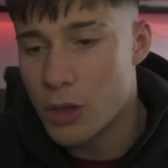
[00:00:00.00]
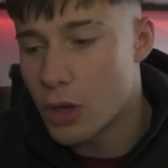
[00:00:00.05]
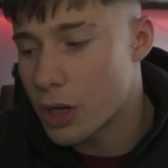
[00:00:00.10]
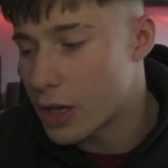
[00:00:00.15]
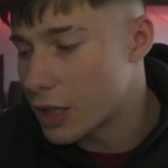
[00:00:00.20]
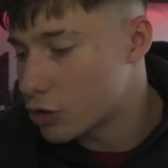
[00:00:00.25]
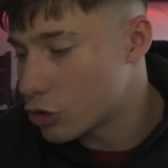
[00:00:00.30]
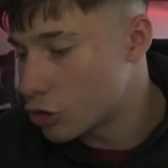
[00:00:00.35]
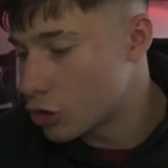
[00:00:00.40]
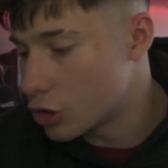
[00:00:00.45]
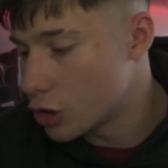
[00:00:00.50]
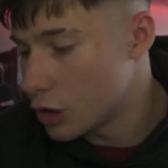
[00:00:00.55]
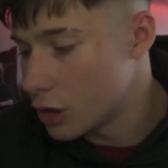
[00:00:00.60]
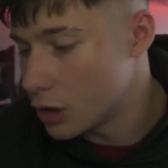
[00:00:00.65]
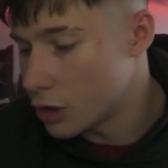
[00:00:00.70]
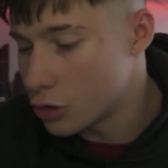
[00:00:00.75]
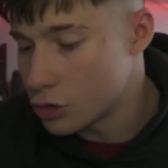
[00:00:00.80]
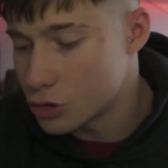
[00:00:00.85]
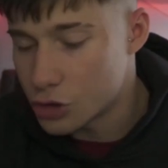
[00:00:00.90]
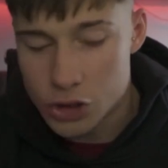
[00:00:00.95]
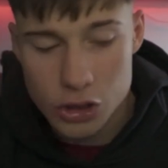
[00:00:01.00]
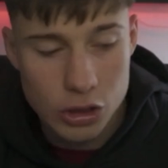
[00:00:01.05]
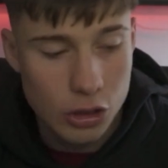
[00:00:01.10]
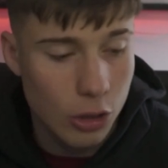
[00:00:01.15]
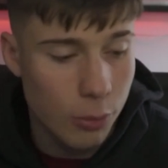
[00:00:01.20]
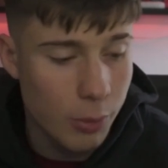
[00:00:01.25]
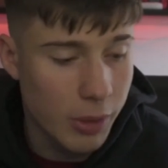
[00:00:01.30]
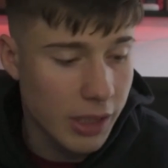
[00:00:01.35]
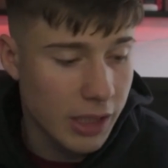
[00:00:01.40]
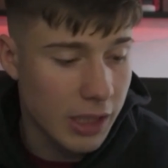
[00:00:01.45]
acá yo te consigo
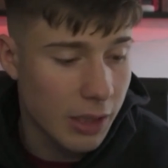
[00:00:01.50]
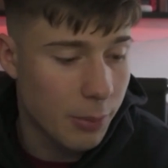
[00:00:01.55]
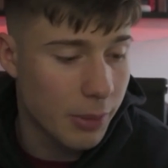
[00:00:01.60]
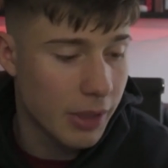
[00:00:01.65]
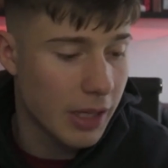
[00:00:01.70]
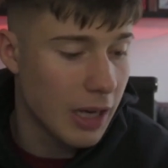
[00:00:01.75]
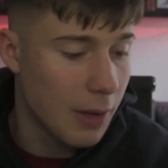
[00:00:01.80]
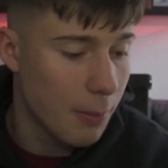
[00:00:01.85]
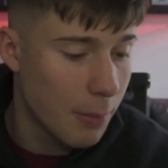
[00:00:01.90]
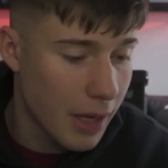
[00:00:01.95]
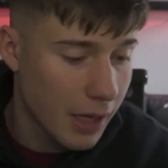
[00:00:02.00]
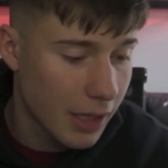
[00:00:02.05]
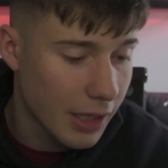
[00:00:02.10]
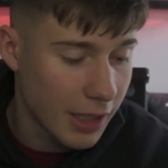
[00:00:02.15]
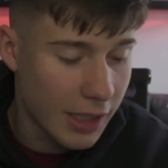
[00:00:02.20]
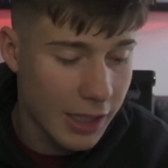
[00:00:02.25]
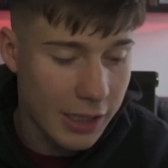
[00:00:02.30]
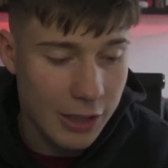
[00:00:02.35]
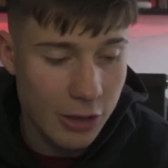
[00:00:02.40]
marca para las máquinas,